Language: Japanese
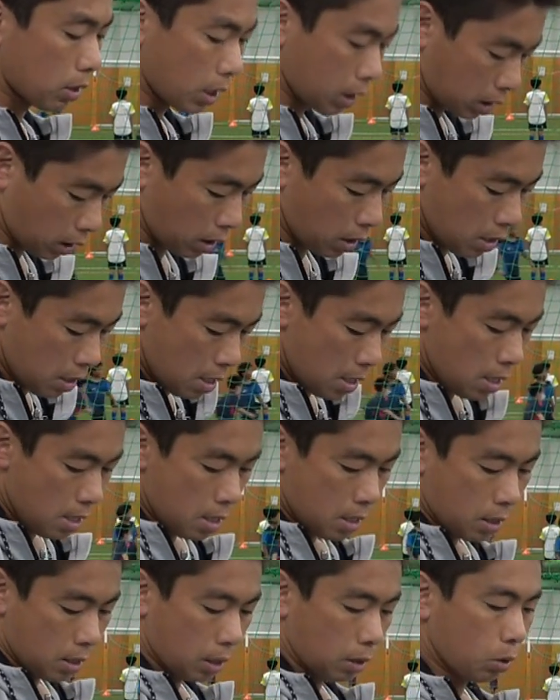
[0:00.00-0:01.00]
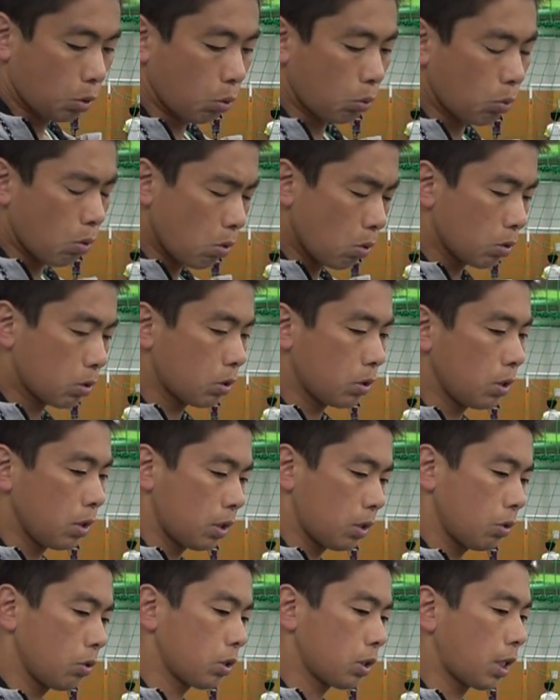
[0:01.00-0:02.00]
じゃないですかだそこを追
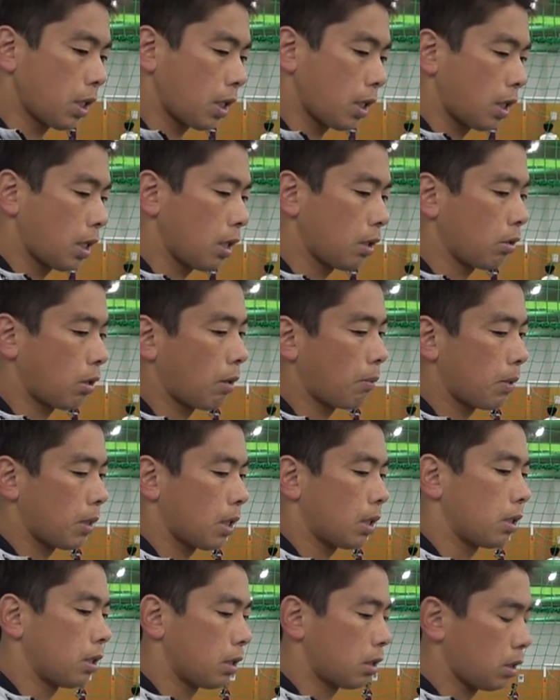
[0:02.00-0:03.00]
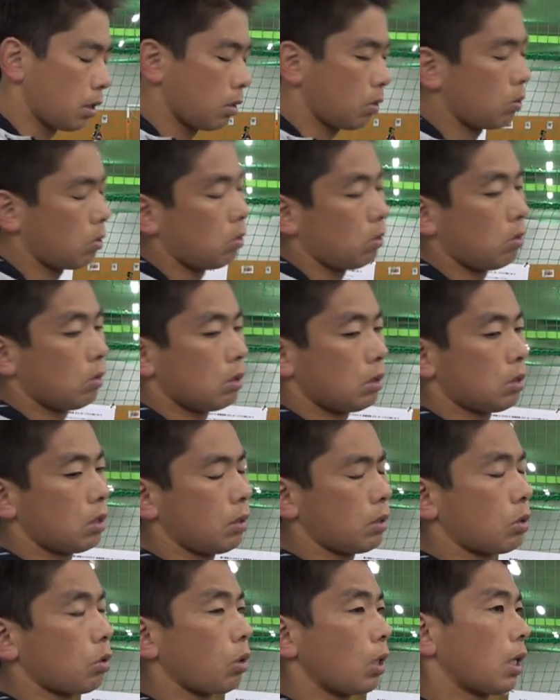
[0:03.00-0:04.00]
求していかないとダメなんですけどだか
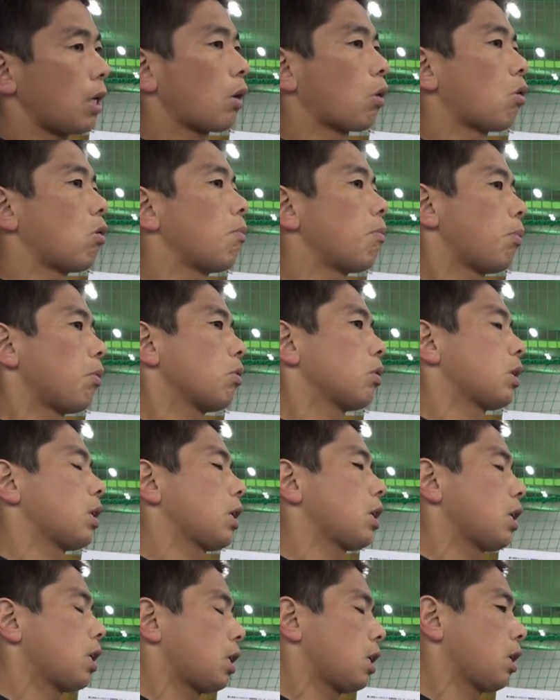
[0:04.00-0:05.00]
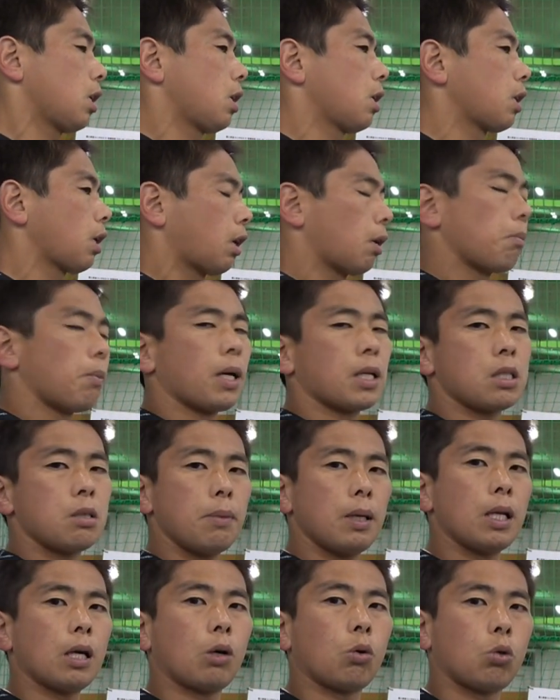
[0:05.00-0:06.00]
らそれが根本的にだから真
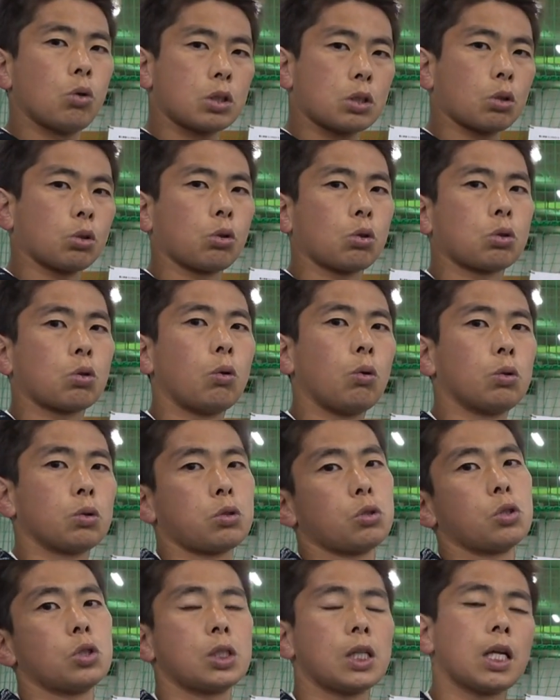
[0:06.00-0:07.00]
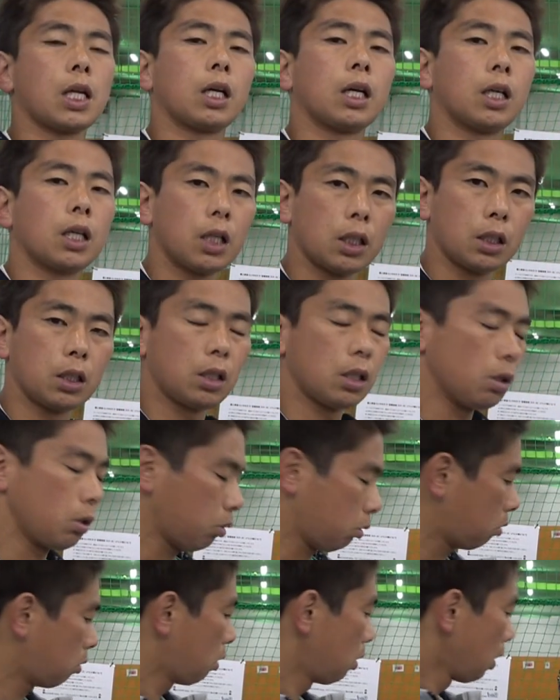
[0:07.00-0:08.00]
面目なコーチほど損をするんじゃないかなって
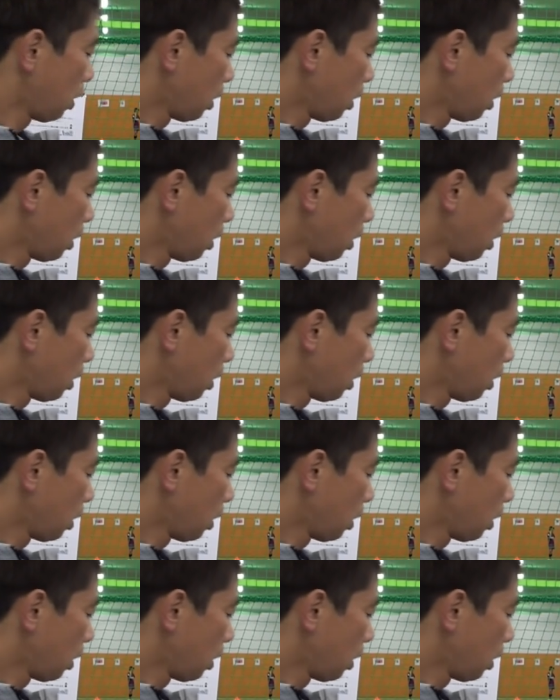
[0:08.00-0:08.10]
いう